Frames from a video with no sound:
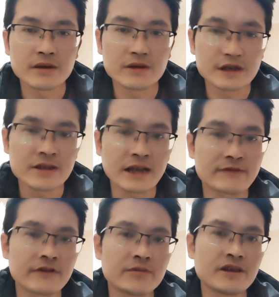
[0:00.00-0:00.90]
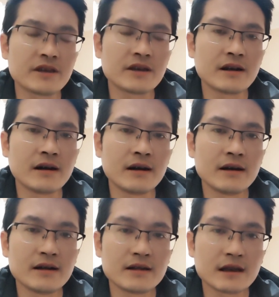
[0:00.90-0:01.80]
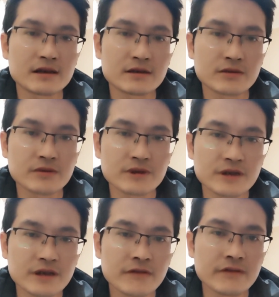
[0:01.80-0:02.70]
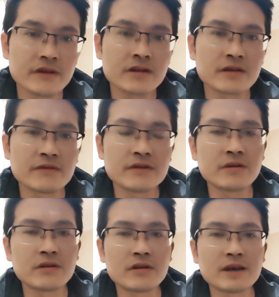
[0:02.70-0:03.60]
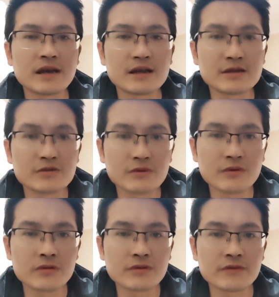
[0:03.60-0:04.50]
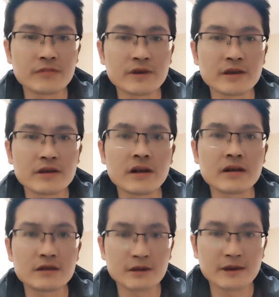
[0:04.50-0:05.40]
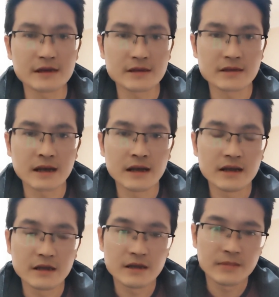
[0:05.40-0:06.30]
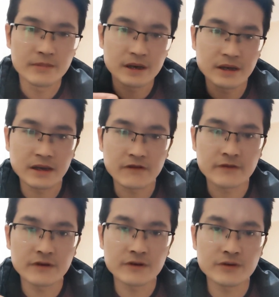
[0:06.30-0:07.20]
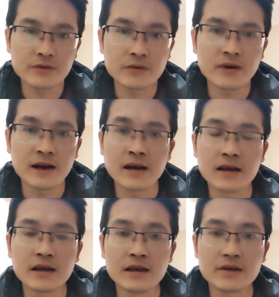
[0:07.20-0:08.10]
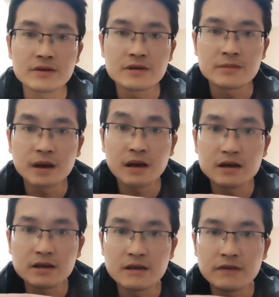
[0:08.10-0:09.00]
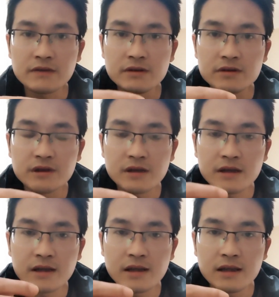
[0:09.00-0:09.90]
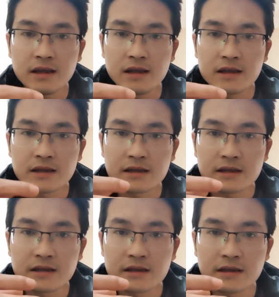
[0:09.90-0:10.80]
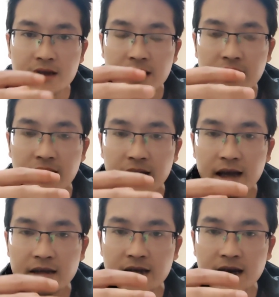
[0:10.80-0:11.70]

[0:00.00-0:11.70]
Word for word: 野产蜂蜜啊，它是从野蜂的这个蜂巢里面获取蜂蜜。第二个阶段才是啥，把野蜂驯化，就是把野蜂，哎，的。给它安